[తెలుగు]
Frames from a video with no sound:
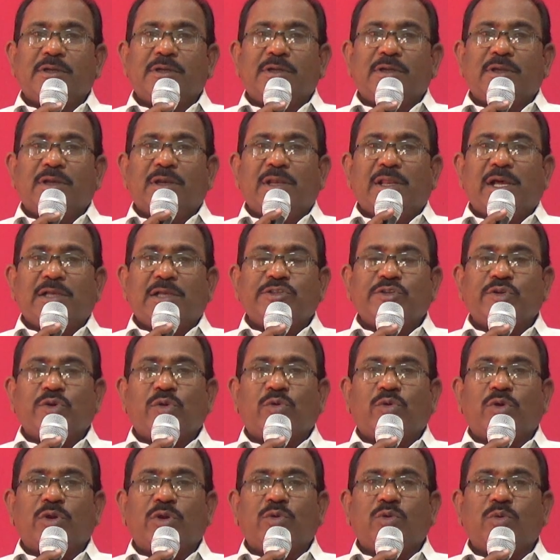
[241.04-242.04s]
లాజుర
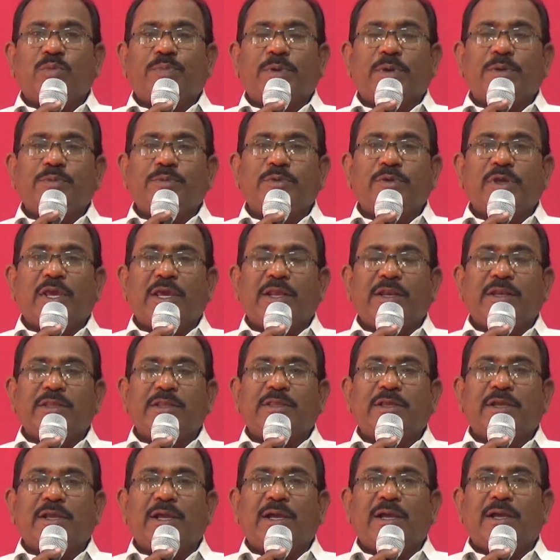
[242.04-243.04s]
కొరకు ప్రభు ఏ
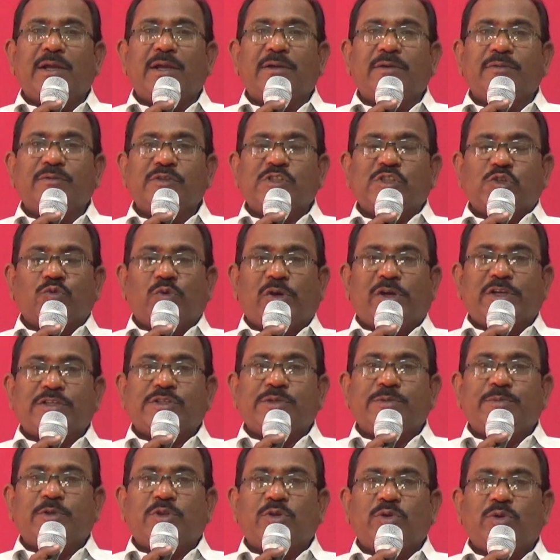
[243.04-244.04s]
రీతిగా
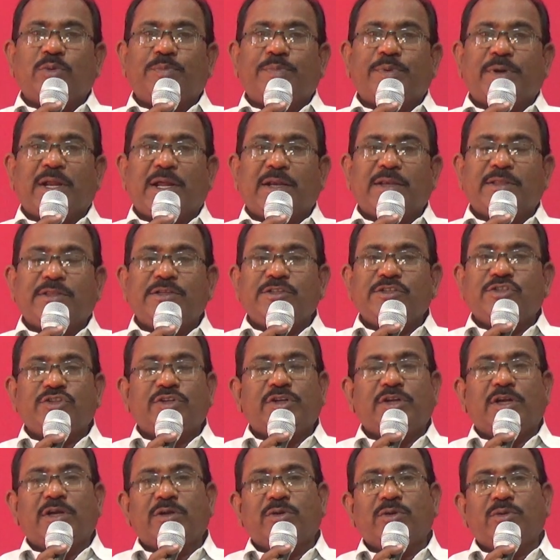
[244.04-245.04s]
విశ్వాసముతో
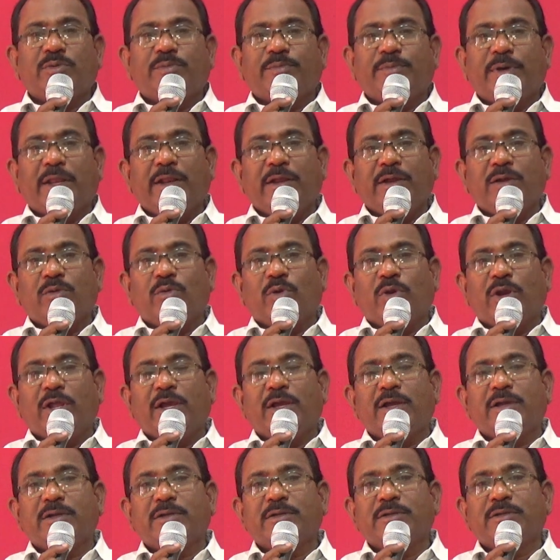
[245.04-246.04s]
ప్రార్థించినాడో మనం కూడా
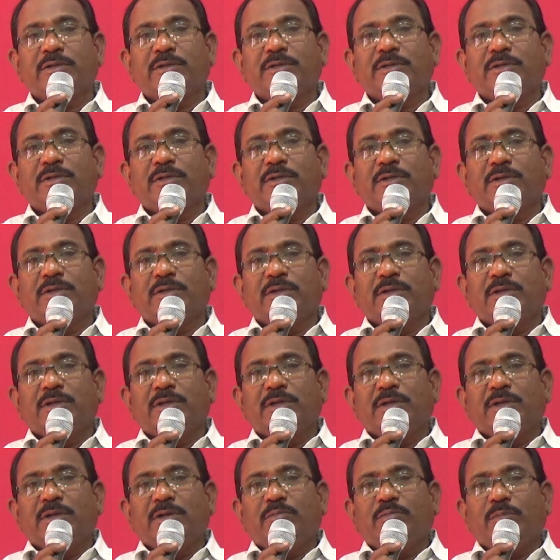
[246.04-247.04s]

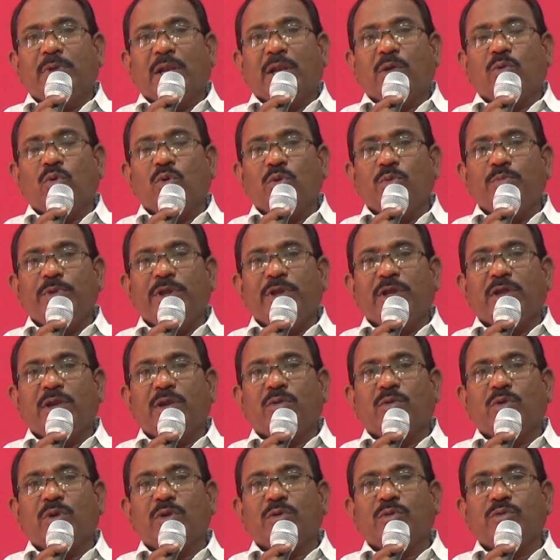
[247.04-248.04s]
మన కుటుంబీకుల
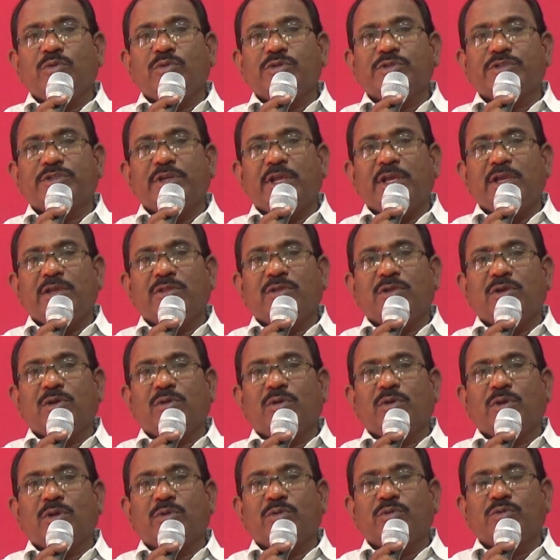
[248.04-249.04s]
కొరకు స్నేహితుల
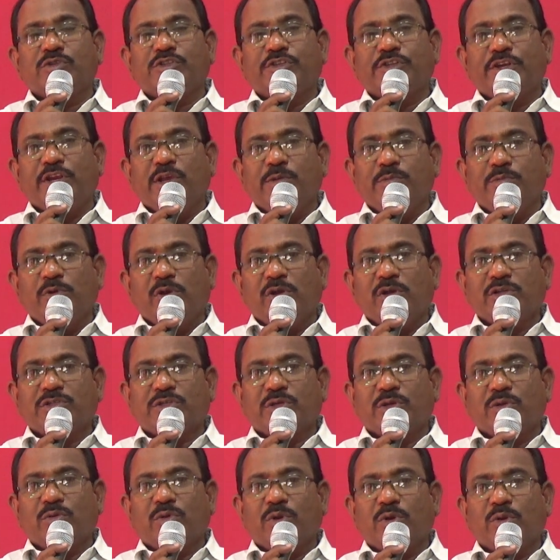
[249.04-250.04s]
కొరకు
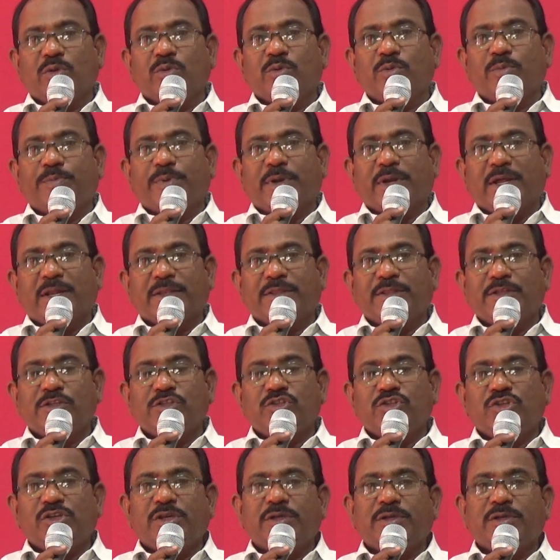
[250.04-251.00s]
శ్రేయభిలాషుల కొరకు ప్రార్థించి